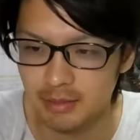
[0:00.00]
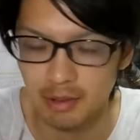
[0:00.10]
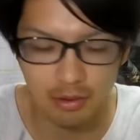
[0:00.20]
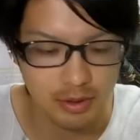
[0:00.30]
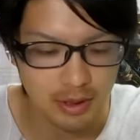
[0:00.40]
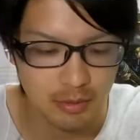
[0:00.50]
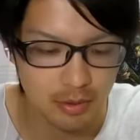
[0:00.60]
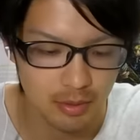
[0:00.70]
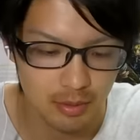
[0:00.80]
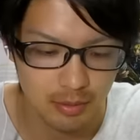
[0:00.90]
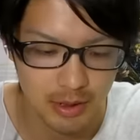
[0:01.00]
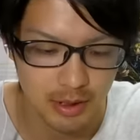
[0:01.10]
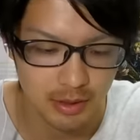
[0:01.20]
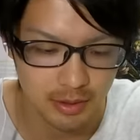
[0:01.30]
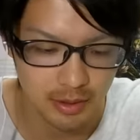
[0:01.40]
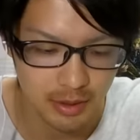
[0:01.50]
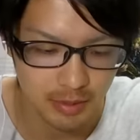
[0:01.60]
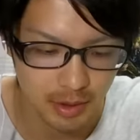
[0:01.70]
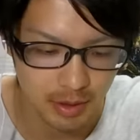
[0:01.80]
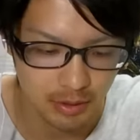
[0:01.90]
まあ、こいつはもう間違いなく
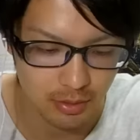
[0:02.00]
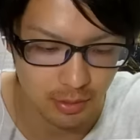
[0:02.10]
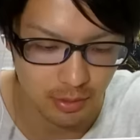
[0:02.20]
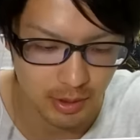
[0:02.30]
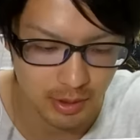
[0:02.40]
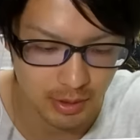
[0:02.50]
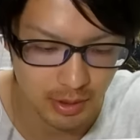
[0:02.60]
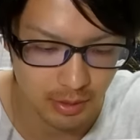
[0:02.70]
スキルマになると思うんです